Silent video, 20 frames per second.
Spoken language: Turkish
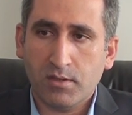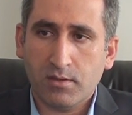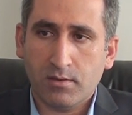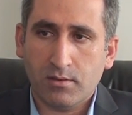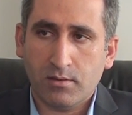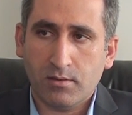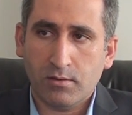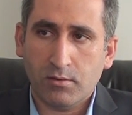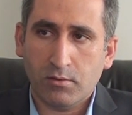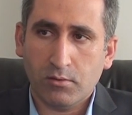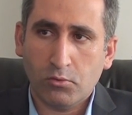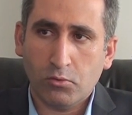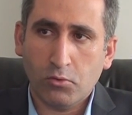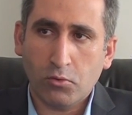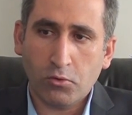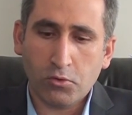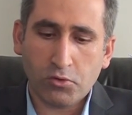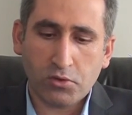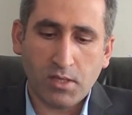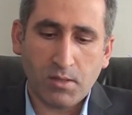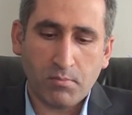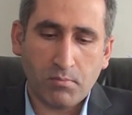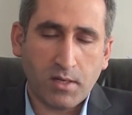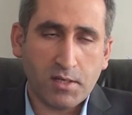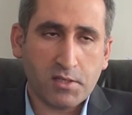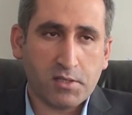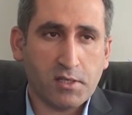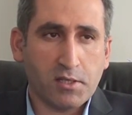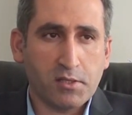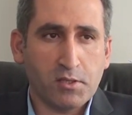biz e, doğuştan
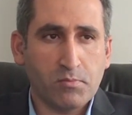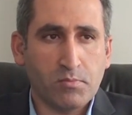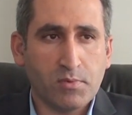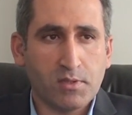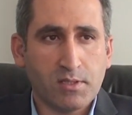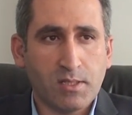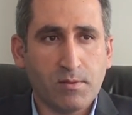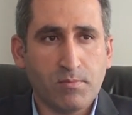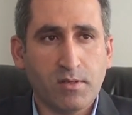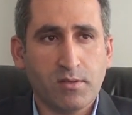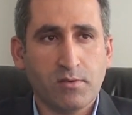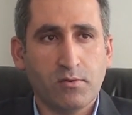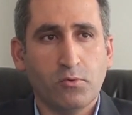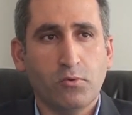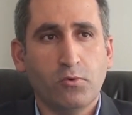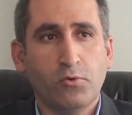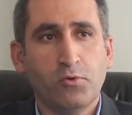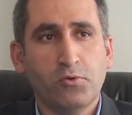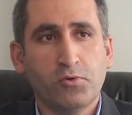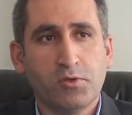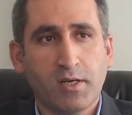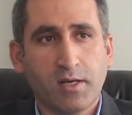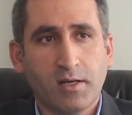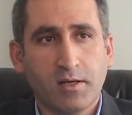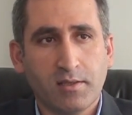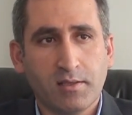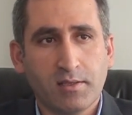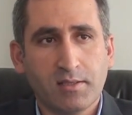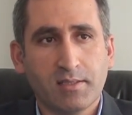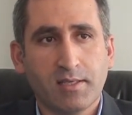başladığımız zaman ölünceye
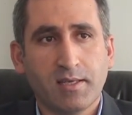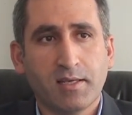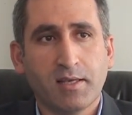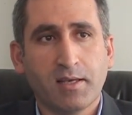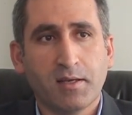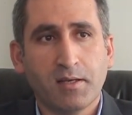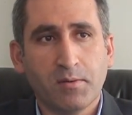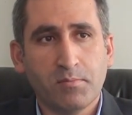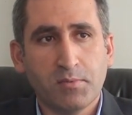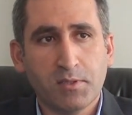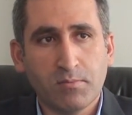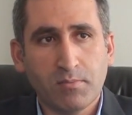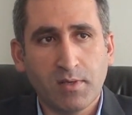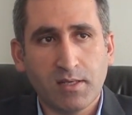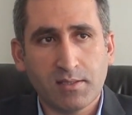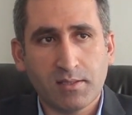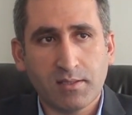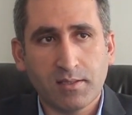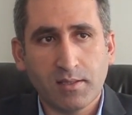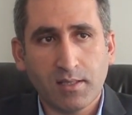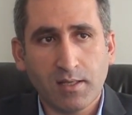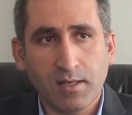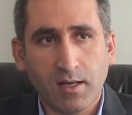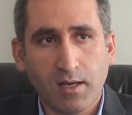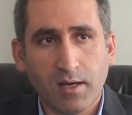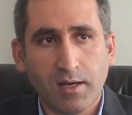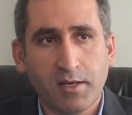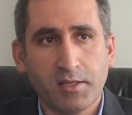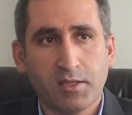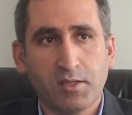kadar SGK bizim aslında
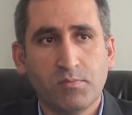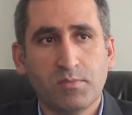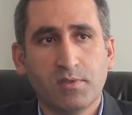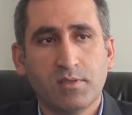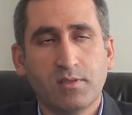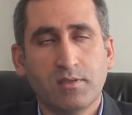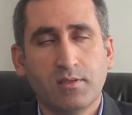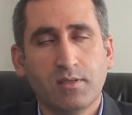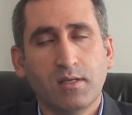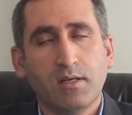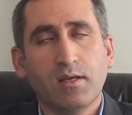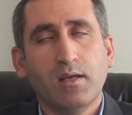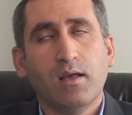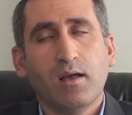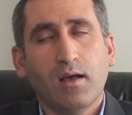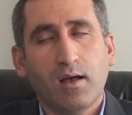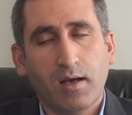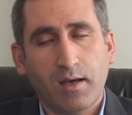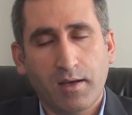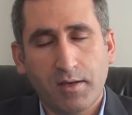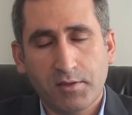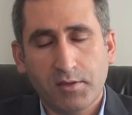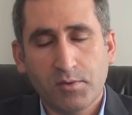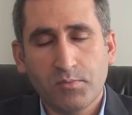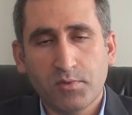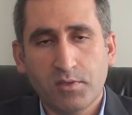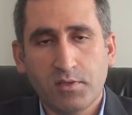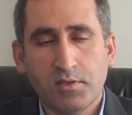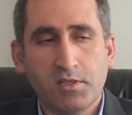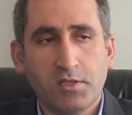hayatımızın
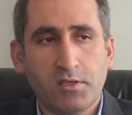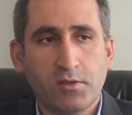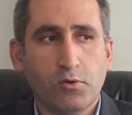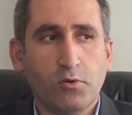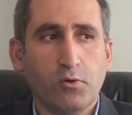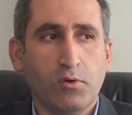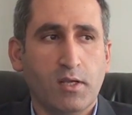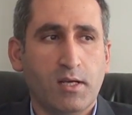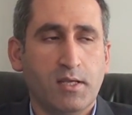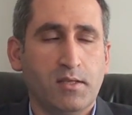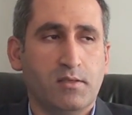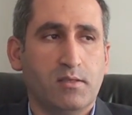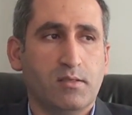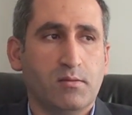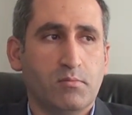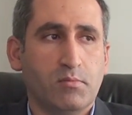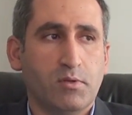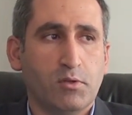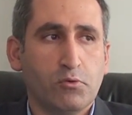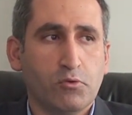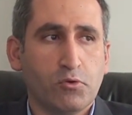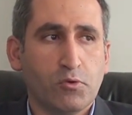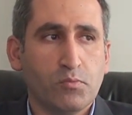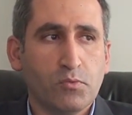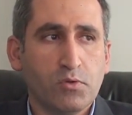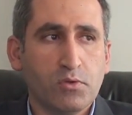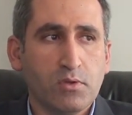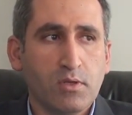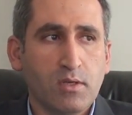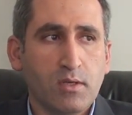hayatımızın içinde olan bir
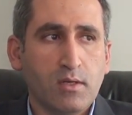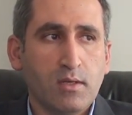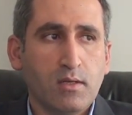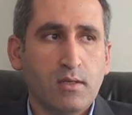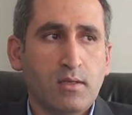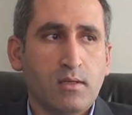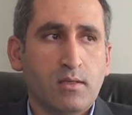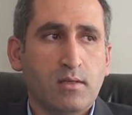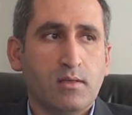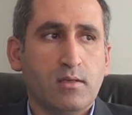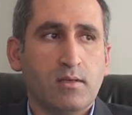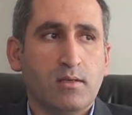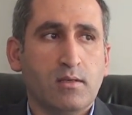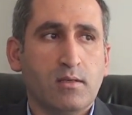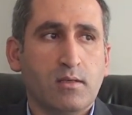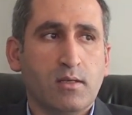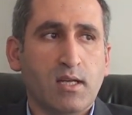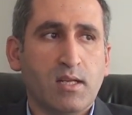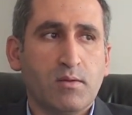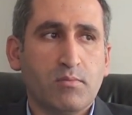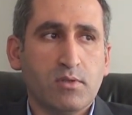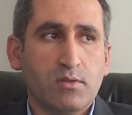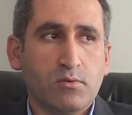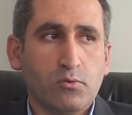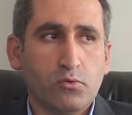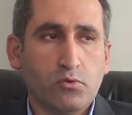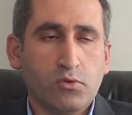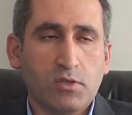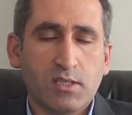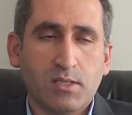durumdur. Hı hı. E, yani biz
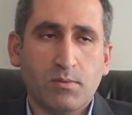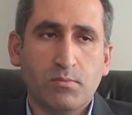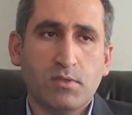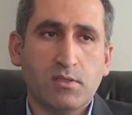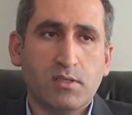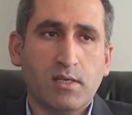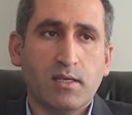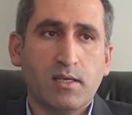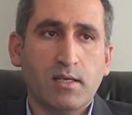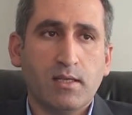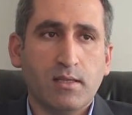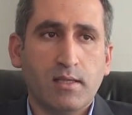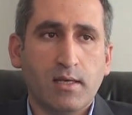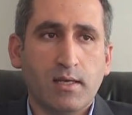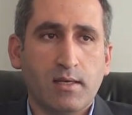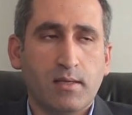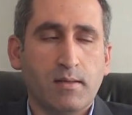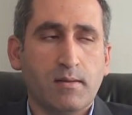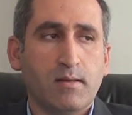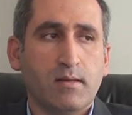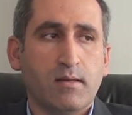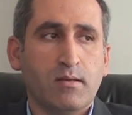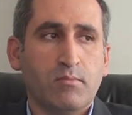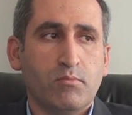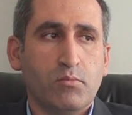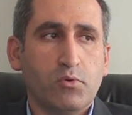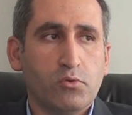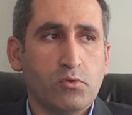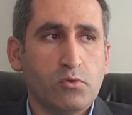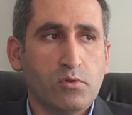ücretsiz bir şekilde
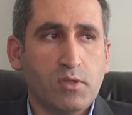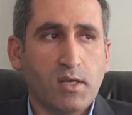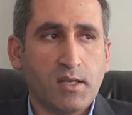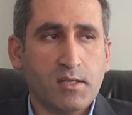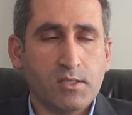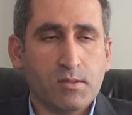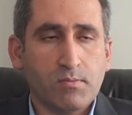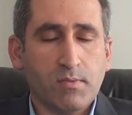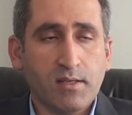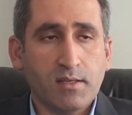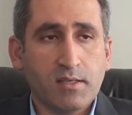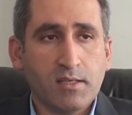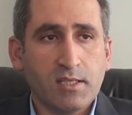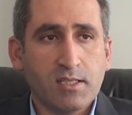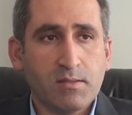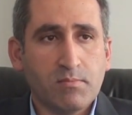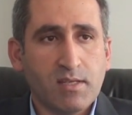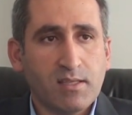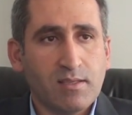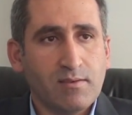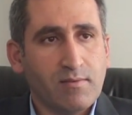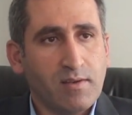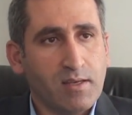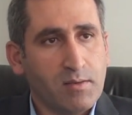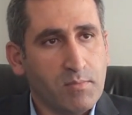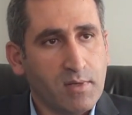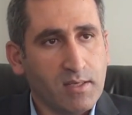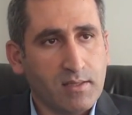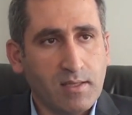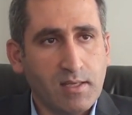bütün danışmanlık hizmeti
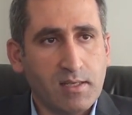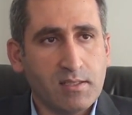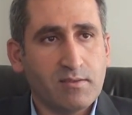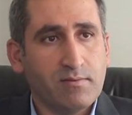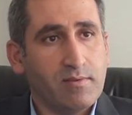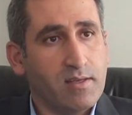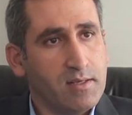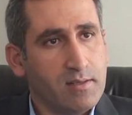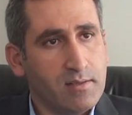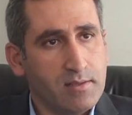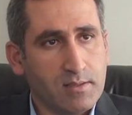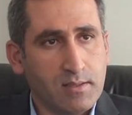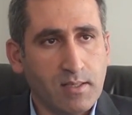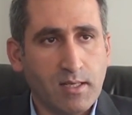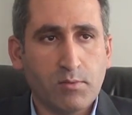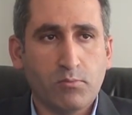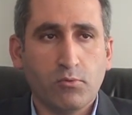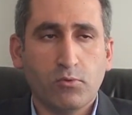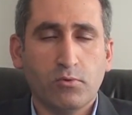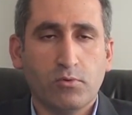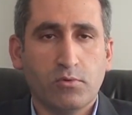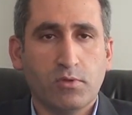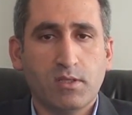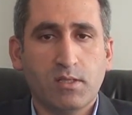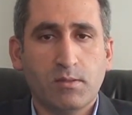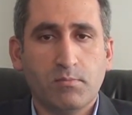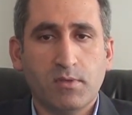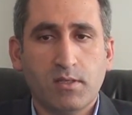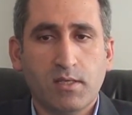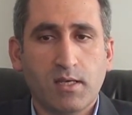vermekteyiz, veririz yani. Bu konuda
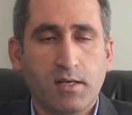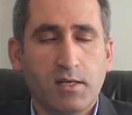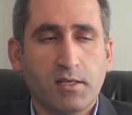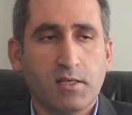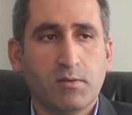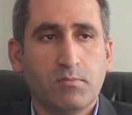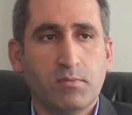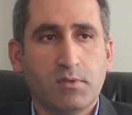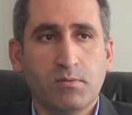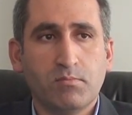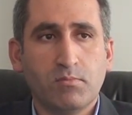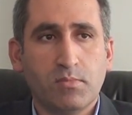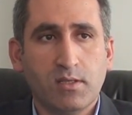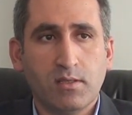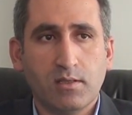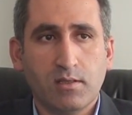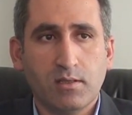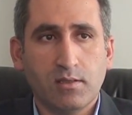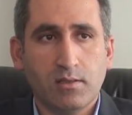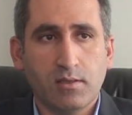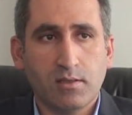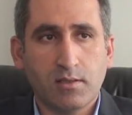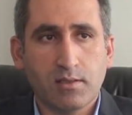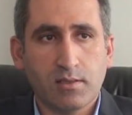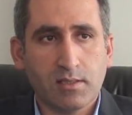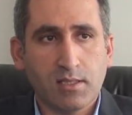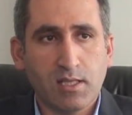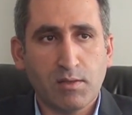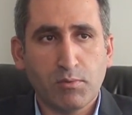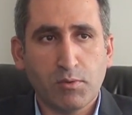da bir herhangi bizim bir e,
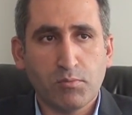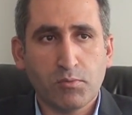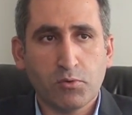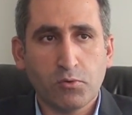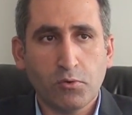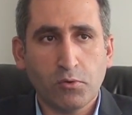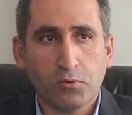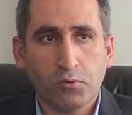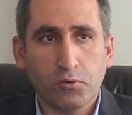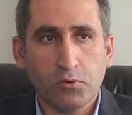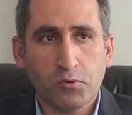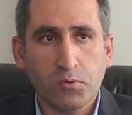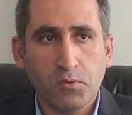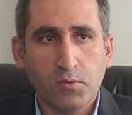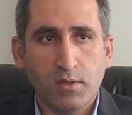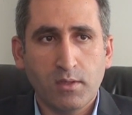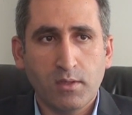kısıtlamamız yoktur.